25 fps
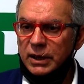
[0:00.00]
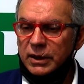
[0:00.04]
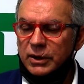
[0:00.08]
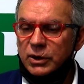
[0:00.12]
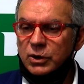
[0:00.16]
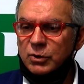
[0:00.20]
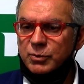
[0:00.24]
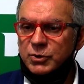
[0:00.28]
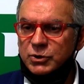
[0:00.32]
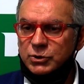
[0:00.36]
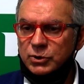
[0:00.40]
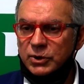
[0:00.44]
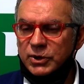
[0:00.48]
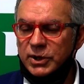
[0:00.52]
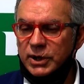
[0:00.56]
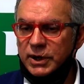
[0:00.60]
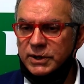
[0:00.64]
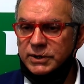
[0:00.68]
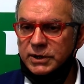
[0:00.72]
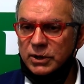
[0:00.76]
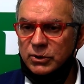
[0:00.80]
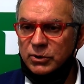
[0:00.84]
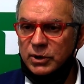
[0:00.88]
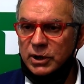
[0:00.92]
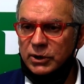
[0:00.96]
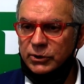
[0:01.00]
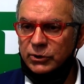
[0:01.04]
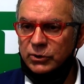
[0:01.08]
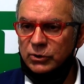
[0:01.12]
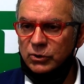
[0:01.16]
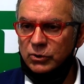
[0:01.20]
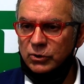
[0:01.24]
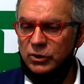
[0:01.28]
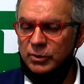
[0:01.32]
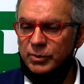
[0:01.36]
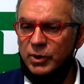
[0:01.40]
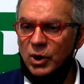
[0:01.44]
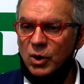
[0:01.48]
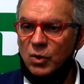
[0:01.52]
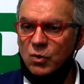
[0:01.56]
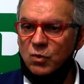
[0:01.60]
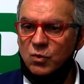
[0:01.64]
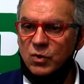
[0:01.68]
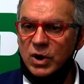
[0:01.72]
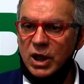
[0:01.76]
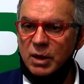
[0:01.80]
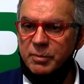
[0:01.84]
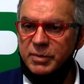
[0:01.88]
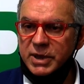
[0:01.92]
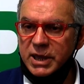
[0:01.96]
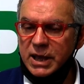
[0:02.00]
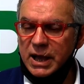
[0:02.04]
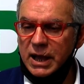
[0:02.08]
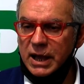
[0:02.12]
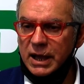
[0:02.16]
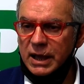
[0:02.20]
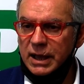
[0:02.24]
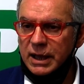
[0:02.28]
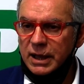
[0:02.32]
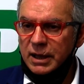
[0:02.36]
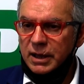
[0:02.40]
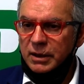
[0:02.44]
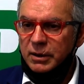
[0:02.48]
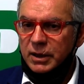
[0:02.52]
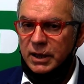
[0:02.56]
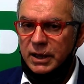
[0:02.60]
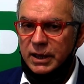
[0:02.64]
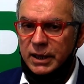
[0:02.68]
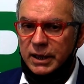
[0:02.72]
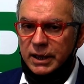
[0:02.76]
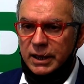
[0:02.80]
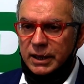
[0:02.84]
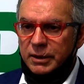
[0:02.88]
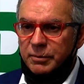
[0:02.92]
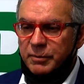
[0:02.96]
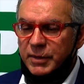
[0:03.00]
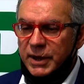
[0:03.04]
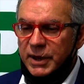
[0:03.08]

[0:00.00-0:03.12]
Io mi sono interessato di alto calore, però una mia eh,